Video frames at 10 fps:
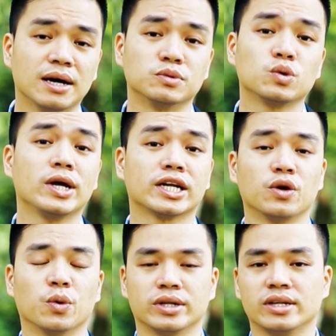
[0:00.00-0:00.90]
điểm du lịch
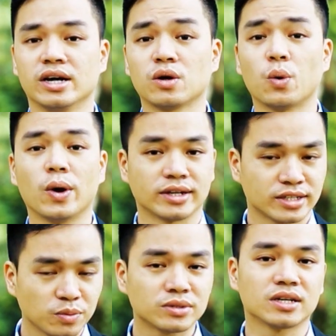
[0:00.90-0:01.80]
nổi tiếng của huyện
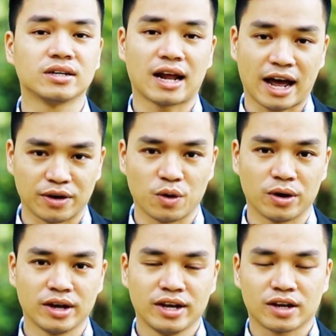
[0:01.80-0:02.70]
Sóc Sơn, Hà Nội,
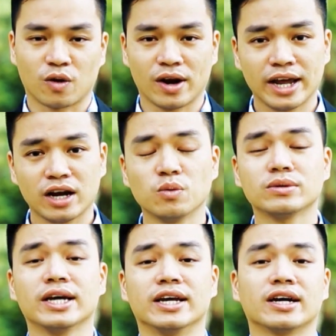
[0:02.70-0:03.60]
có lẽ không
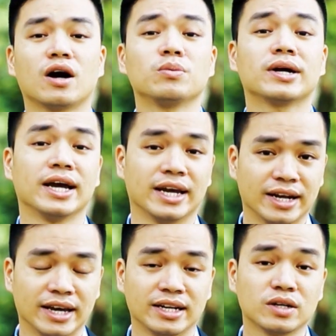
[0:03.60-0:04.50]
thể không kể
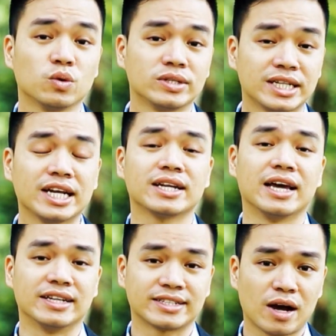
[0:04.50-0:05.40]
đến khu di tích
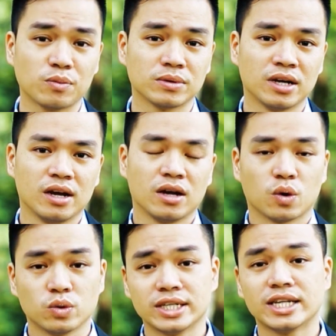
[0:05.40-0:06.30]
Đền Sóc.
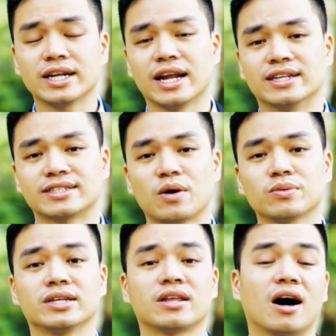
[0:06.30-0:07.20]
Khu di tích Đền Sóc
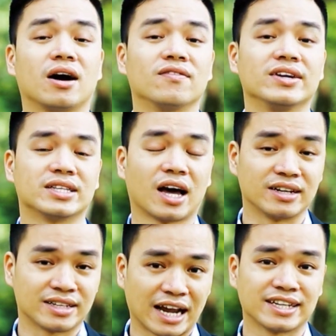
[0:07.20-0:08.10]
thì thờ vị
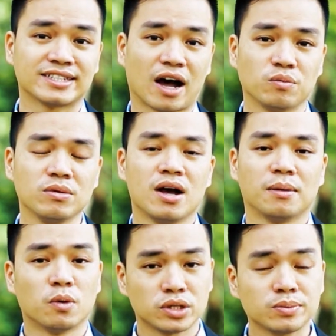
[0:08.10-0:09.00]
thần Thánh Gióng,
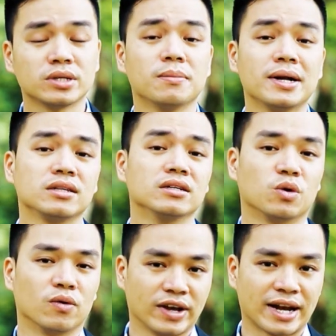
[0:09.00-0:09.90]
một trong tứ bất tử
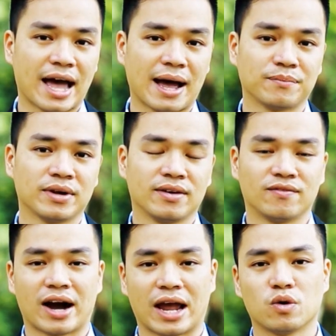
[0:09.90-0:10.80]
của Việt Nam.
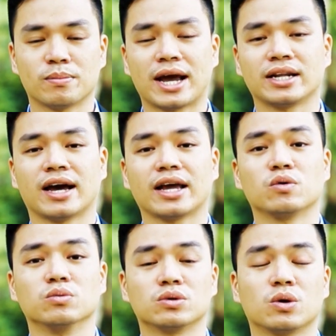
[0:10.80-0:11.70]
Và ngày hôm nay thì hãy
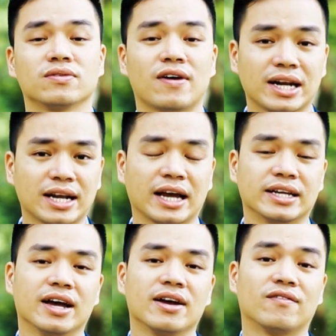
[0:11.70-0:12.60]
cùng tôi vãn cảnh
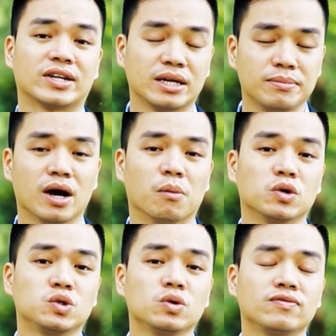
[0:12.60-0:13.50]
và tìm hiểu
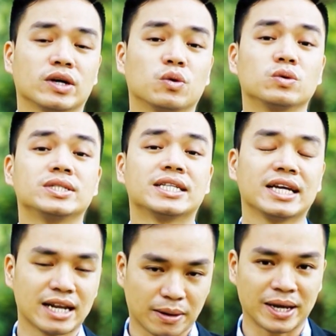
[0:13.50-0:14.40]
một chút về khu di
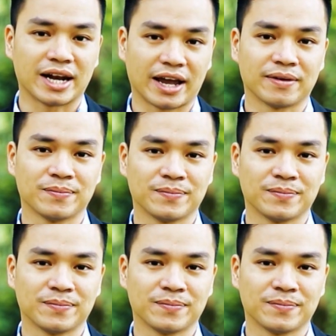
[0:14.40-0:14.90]
tích đặc biệt này.